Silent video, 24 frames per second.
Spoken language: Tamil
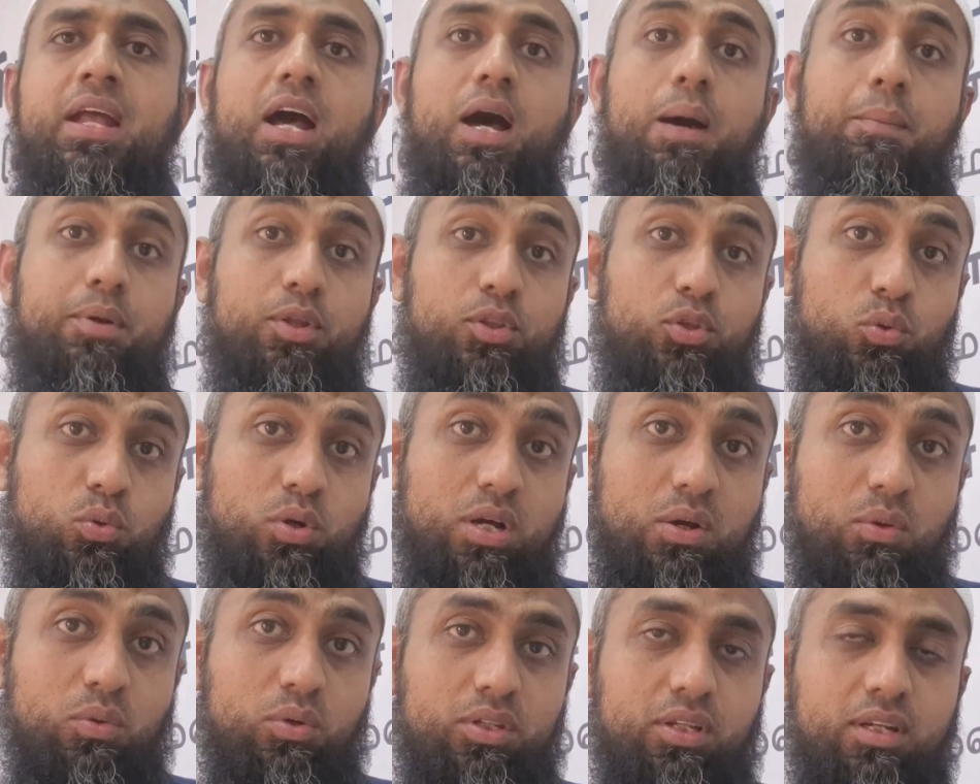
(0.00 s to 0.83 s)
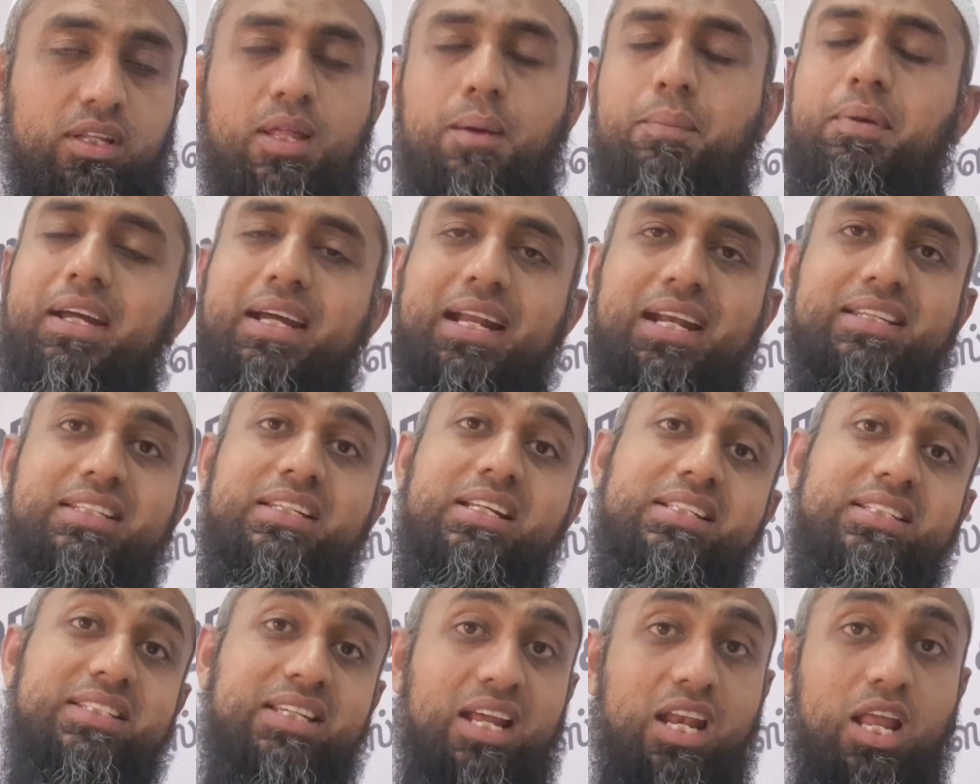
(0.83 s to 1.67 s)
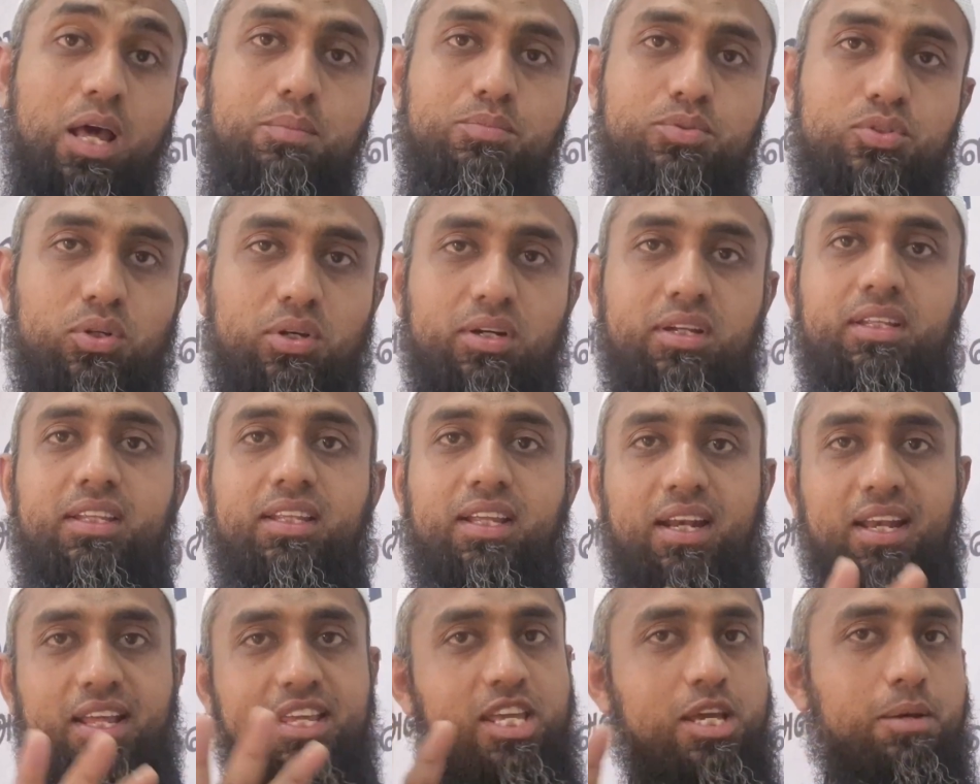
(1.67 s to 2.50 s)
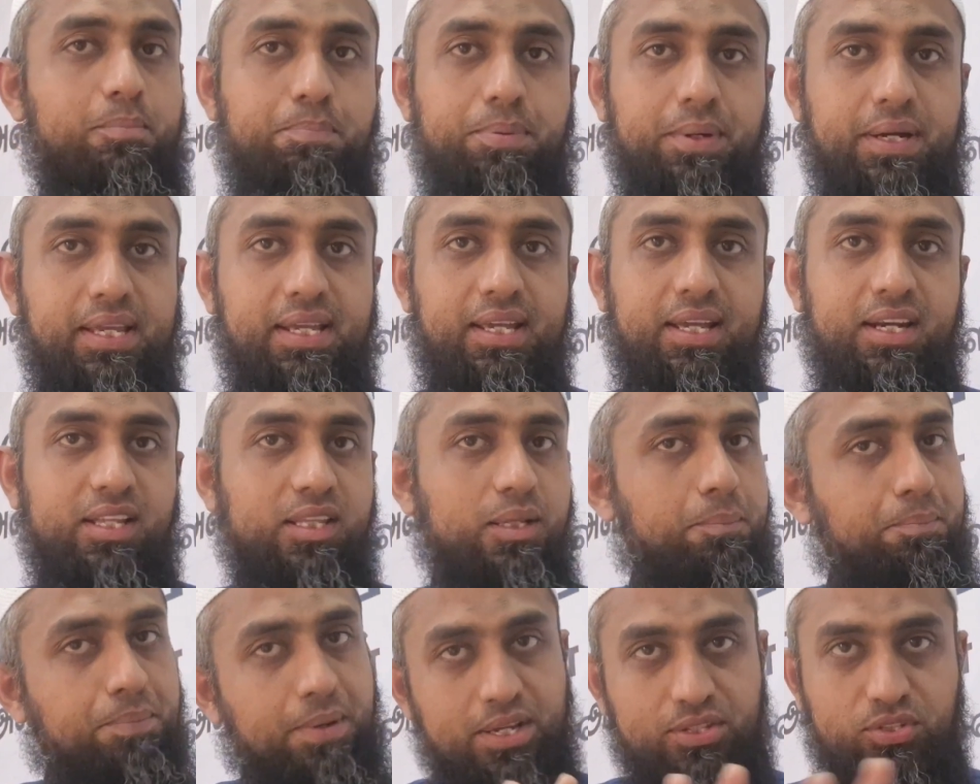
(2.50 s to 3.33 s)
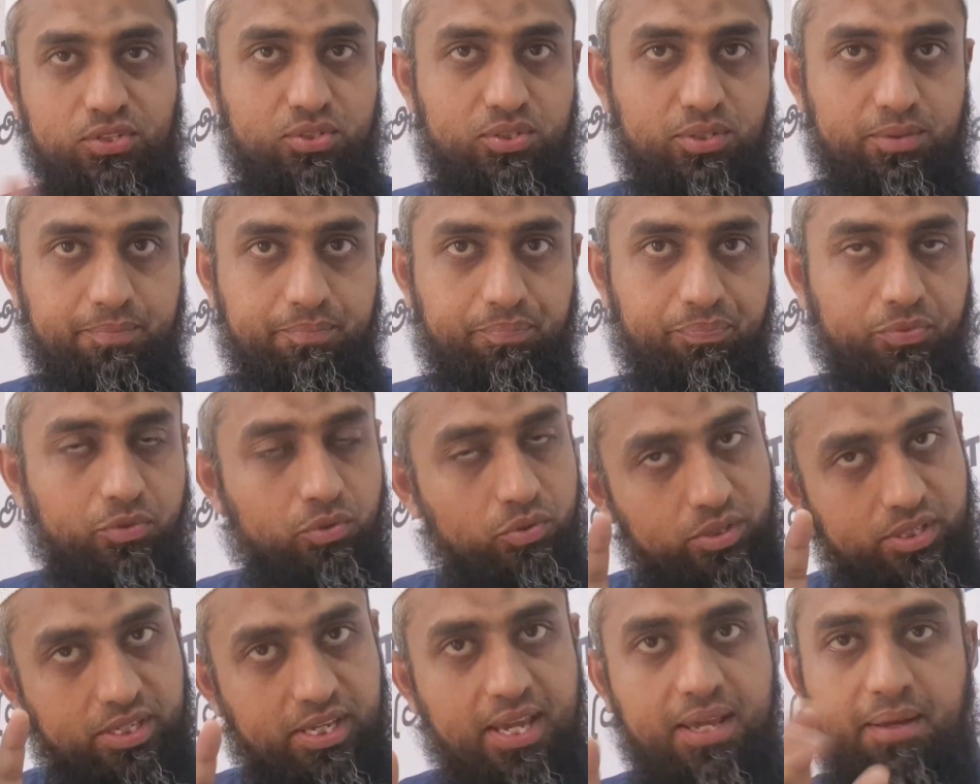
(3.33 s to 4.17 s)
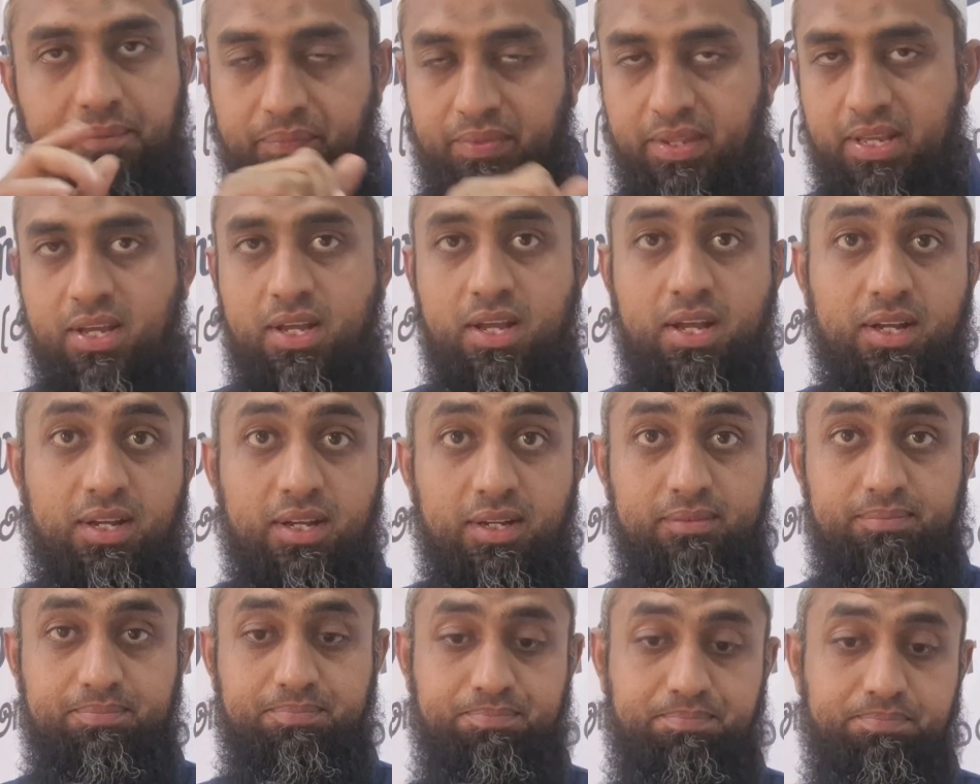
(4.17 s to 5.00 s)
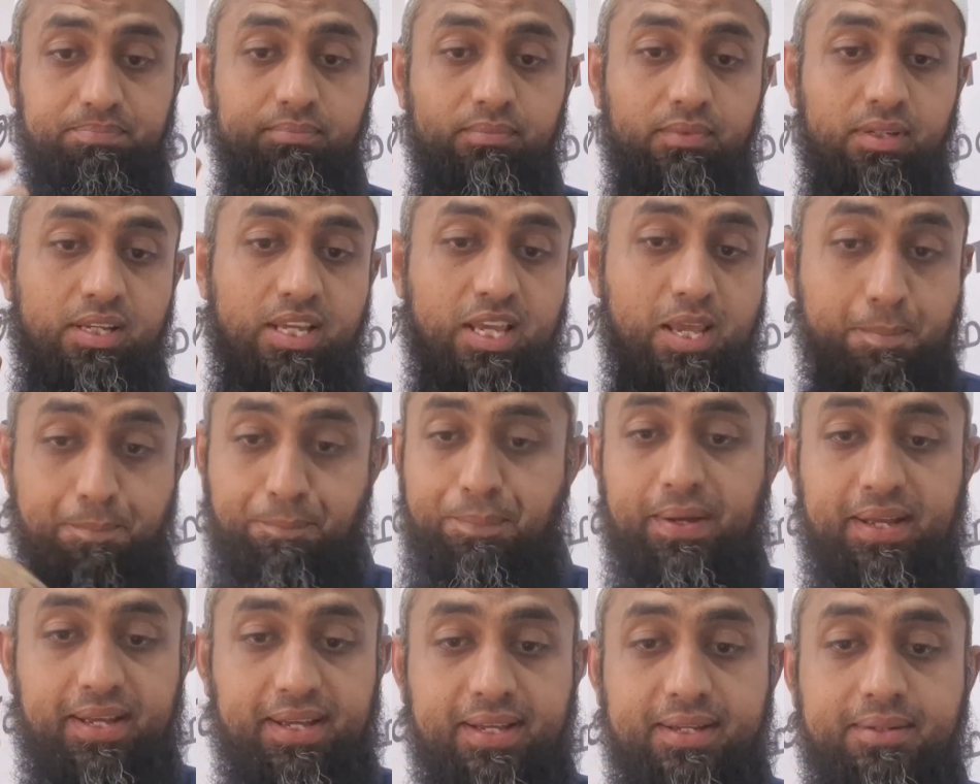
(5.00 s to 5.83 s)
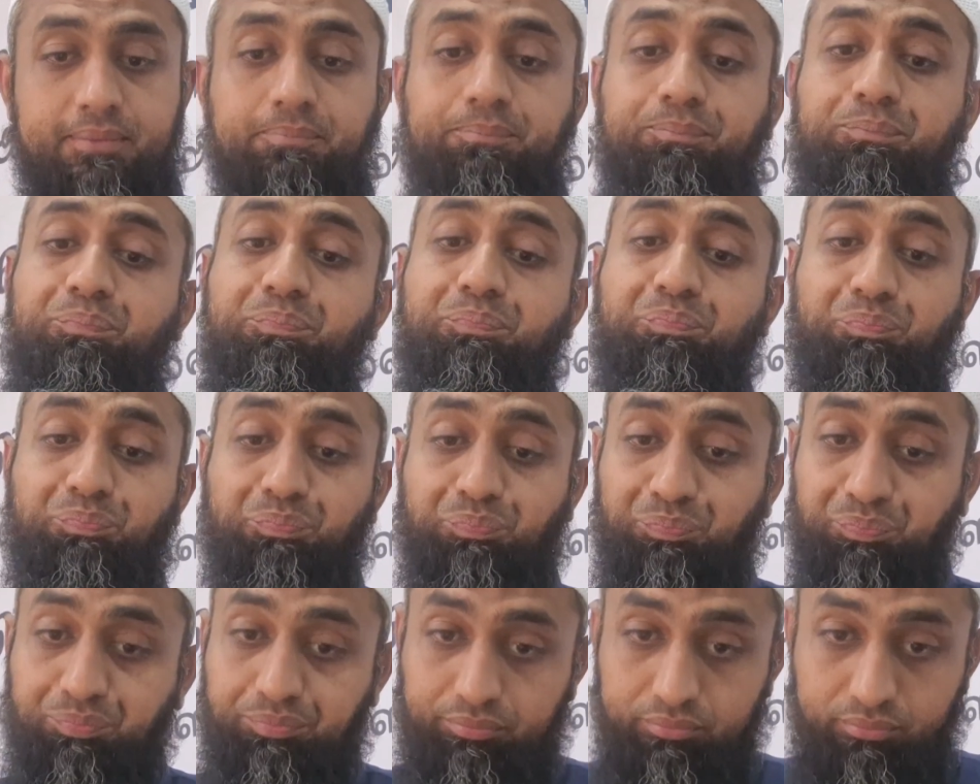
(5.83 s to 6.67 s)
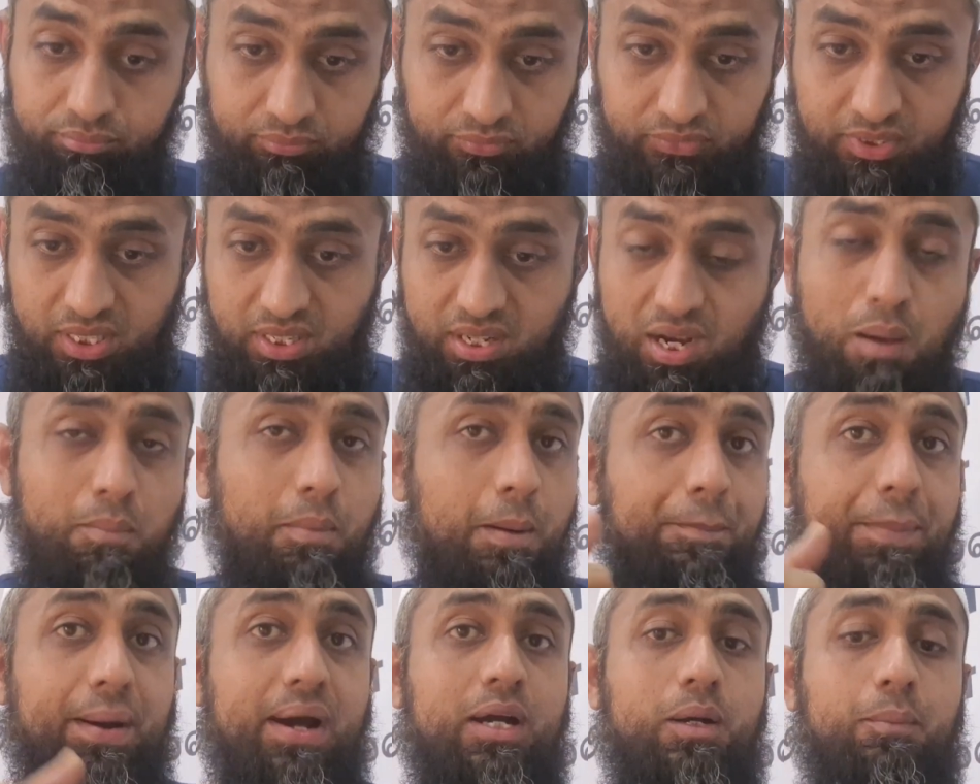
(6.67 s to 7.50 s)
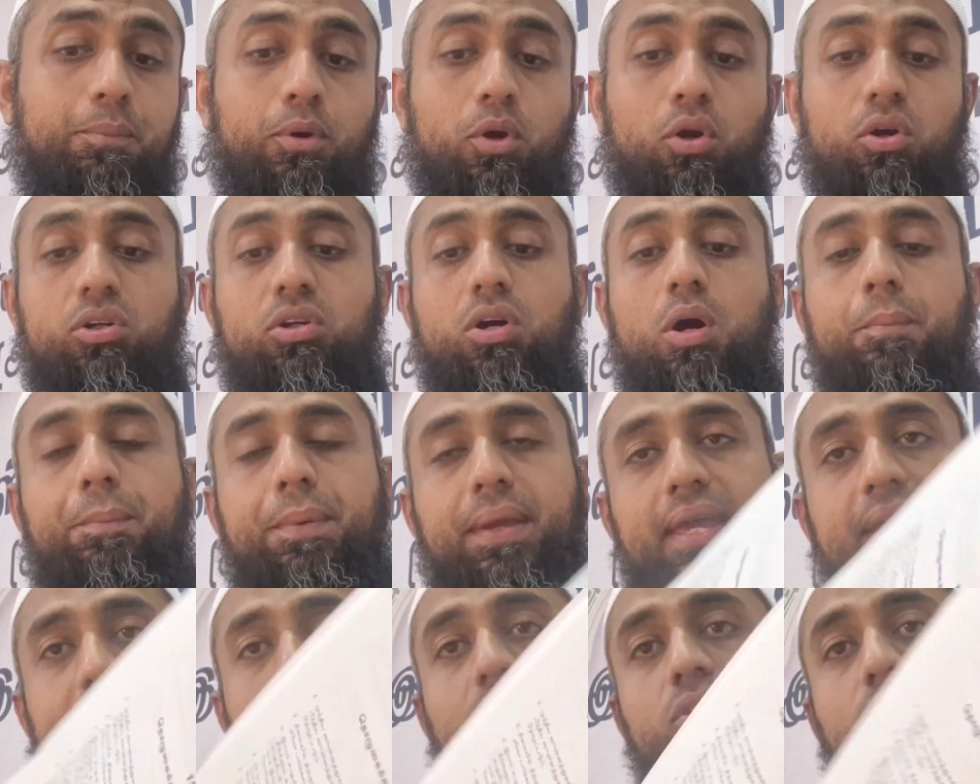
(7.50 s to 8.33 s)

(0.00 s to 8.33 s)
அப்புறம் துவா ஓதுறது அப்புறம் கடைசியில் சலாம் சொல்கிறது இதெல்லாம் எப்படிங்கிறத பார்த்துட்டோம் ஓகே இப்போ நாம் பார்க்க போகிற டாபிக்